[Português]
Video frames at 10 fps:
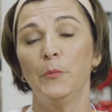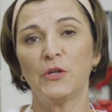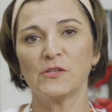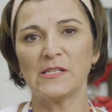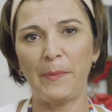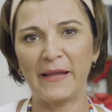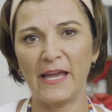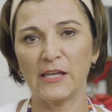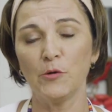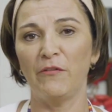Porque eu
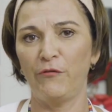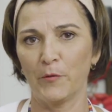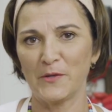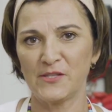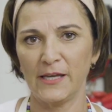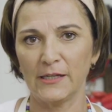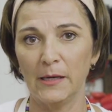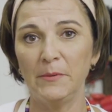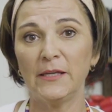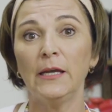separei aqui uma forma de
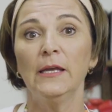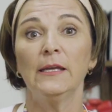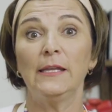cerâmica